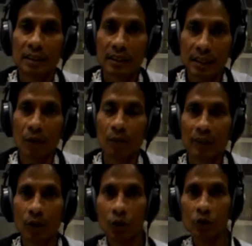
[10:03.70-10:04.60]
di dalam
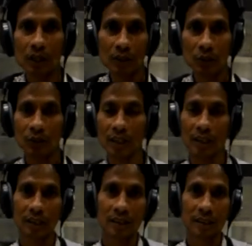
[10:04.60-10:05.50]
Pentakosta
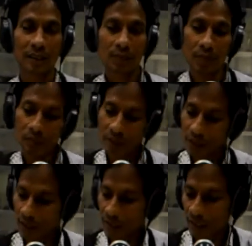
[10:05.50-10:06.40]
saudara
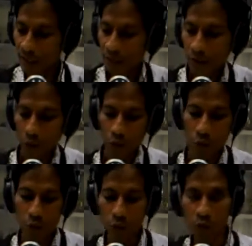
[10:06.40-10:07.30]
dibaptiskan dengan
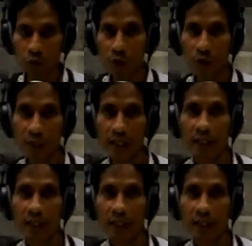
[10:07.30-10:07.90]
Roh Kudus